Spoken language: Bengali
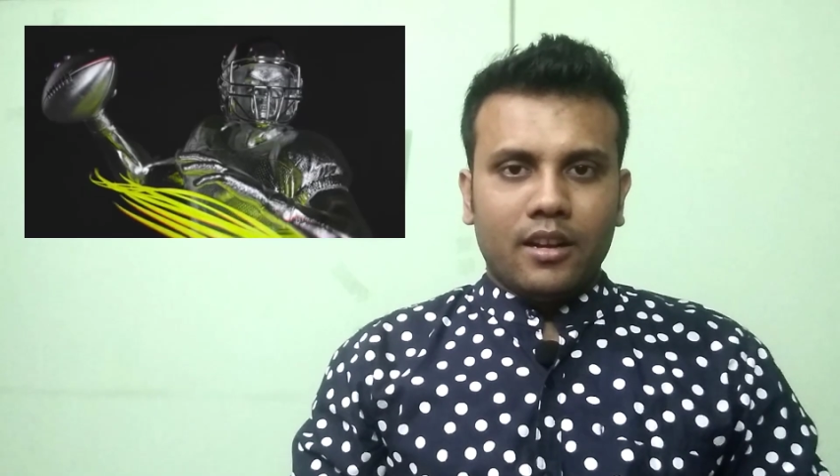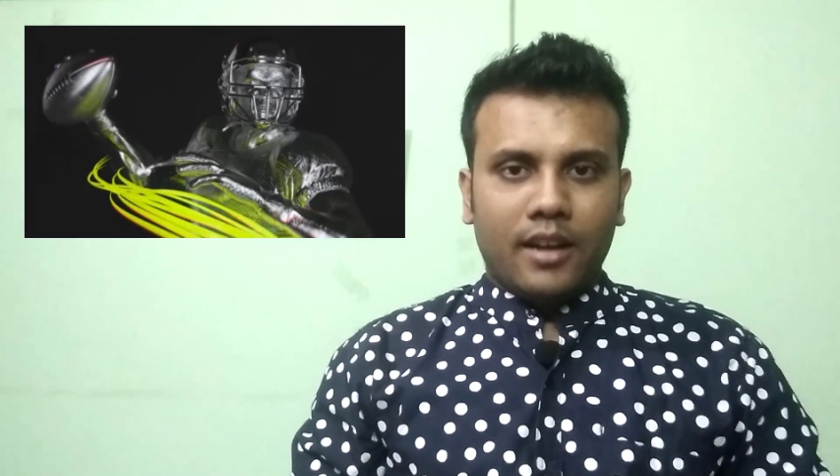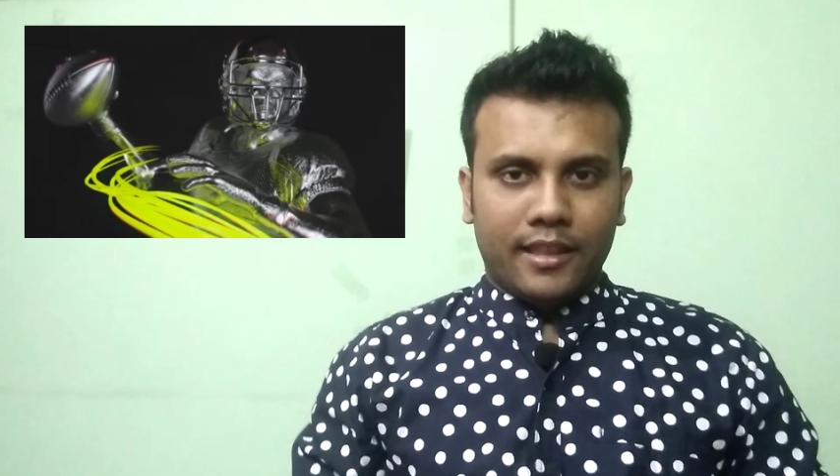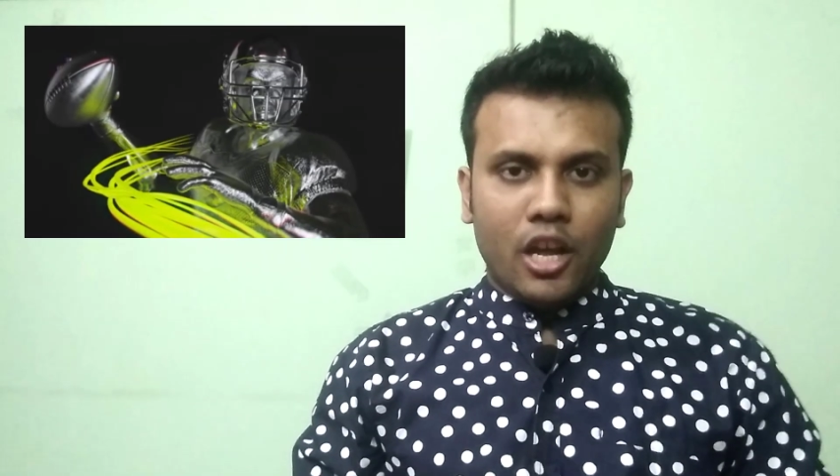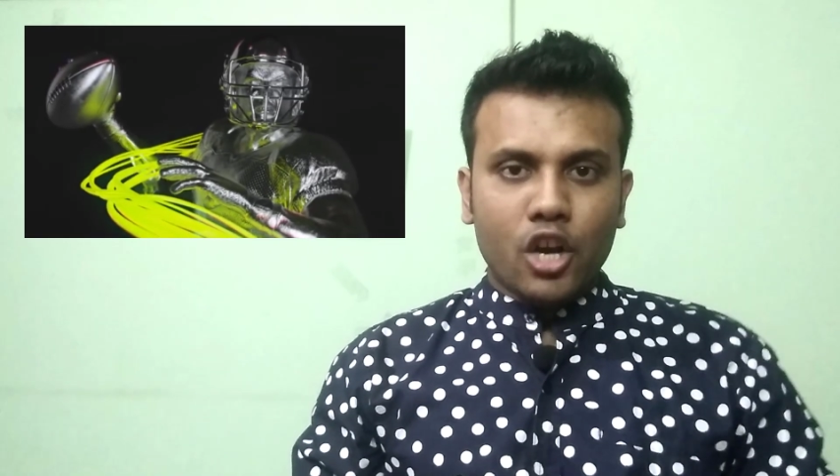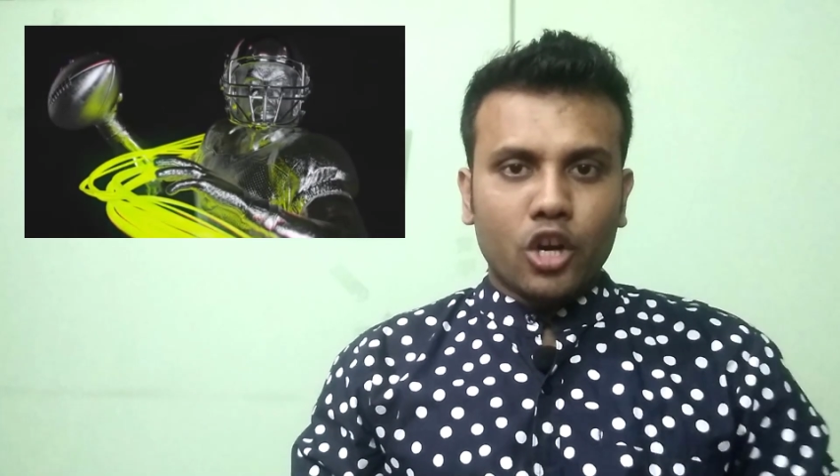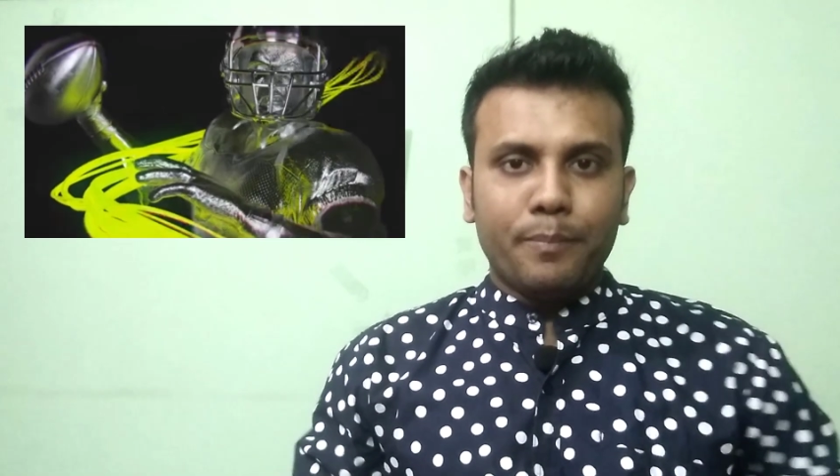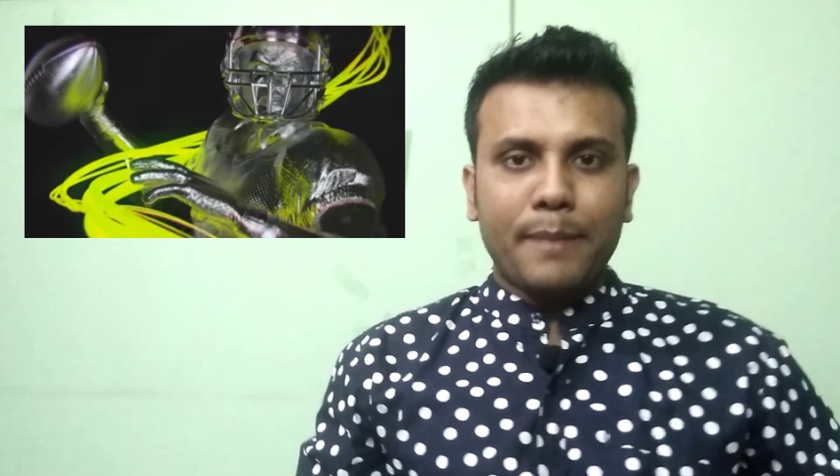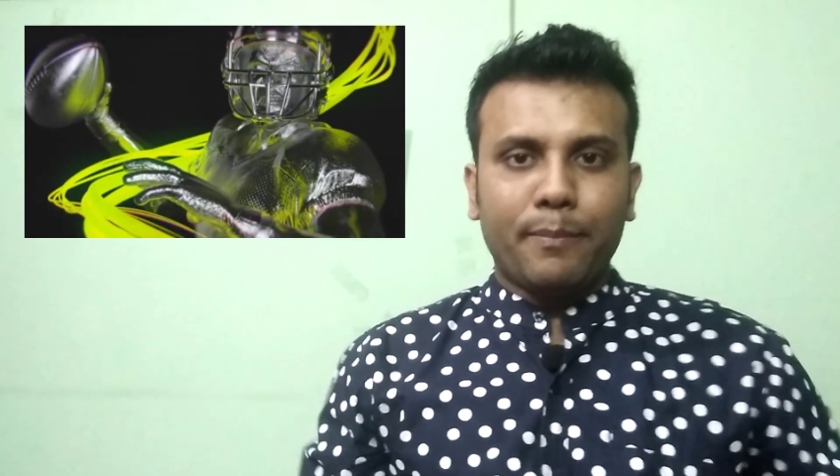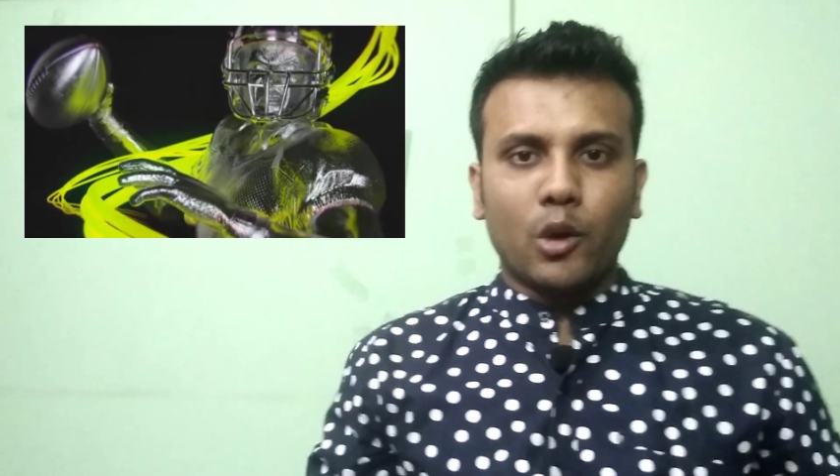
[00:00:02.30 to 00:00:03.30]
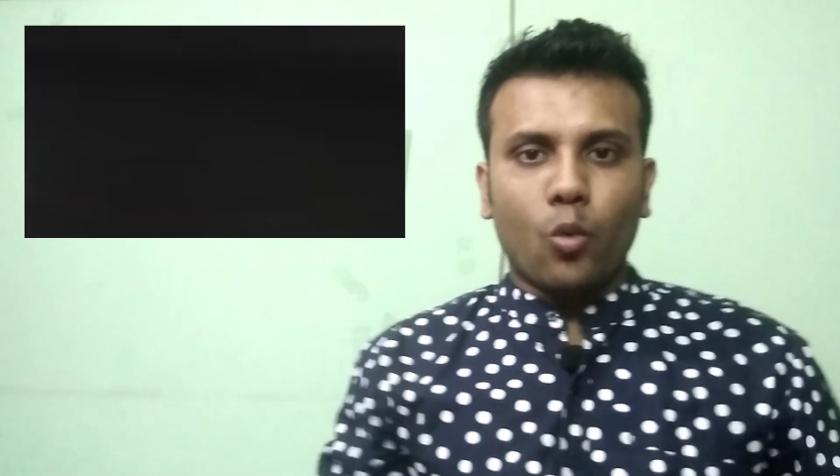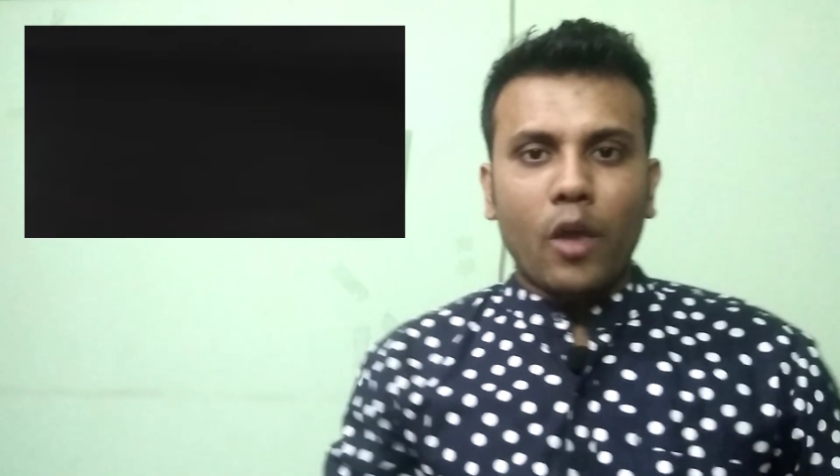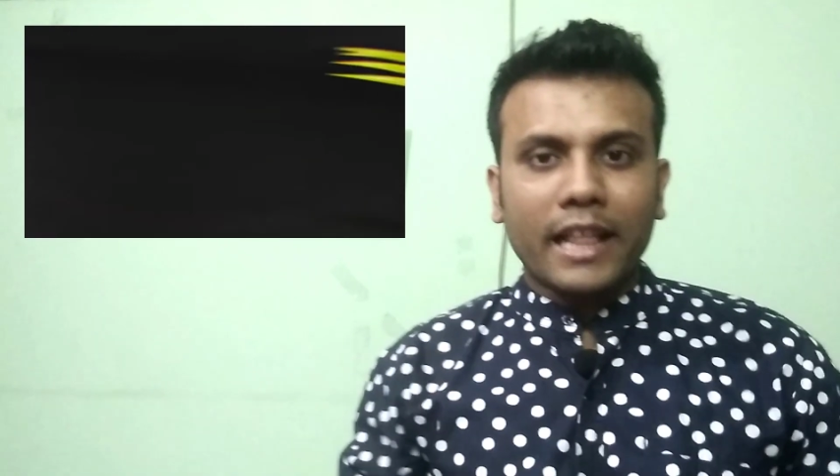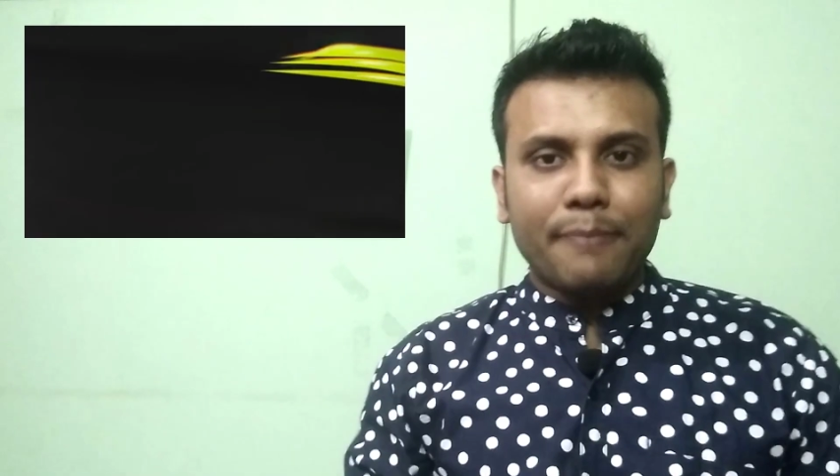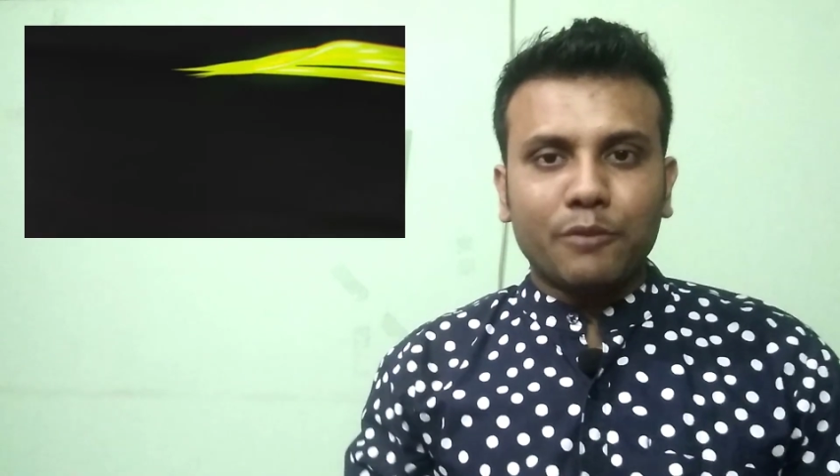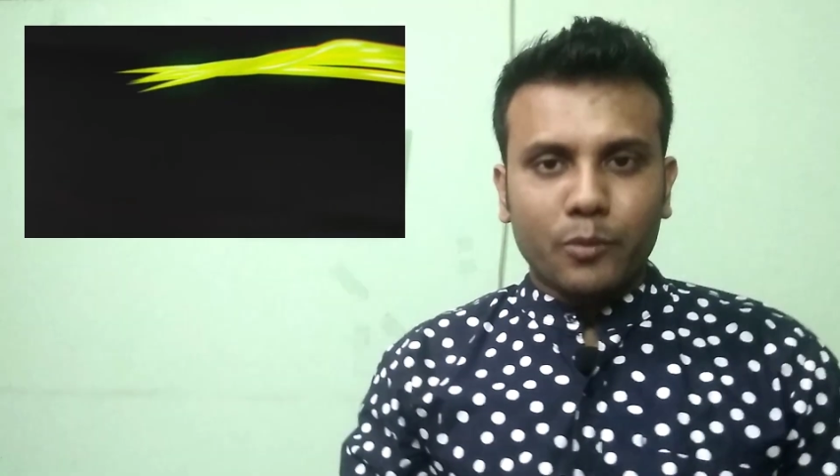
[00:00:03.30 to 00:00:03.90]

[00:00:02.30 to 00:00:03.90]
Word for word: হ্যালো গুড পিপল ওয়েলকাম